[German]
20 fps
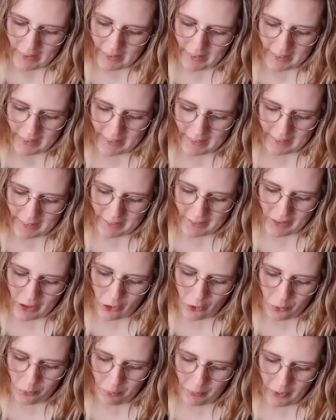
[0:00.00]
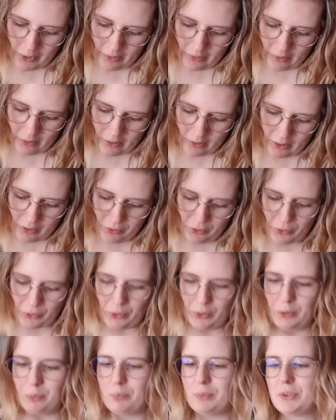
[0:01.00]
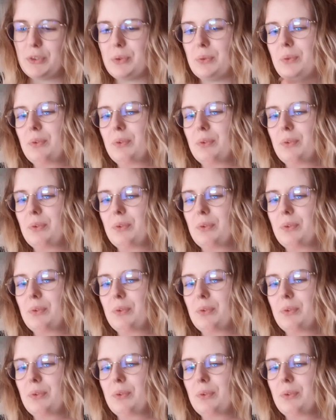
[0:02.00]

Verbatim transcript: Das hier ist auch mega, da freue ich mich so.